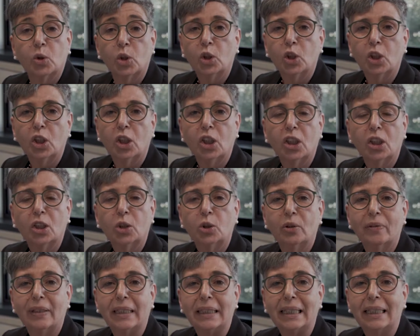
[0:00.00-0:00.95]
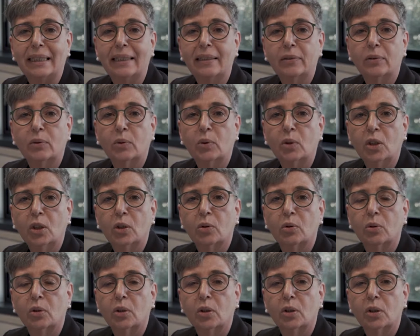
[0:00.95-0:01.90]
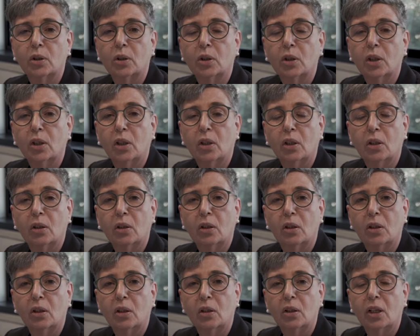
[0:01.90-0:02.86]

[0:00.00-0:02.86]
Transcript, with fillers: Sono Giovanna Listo, sono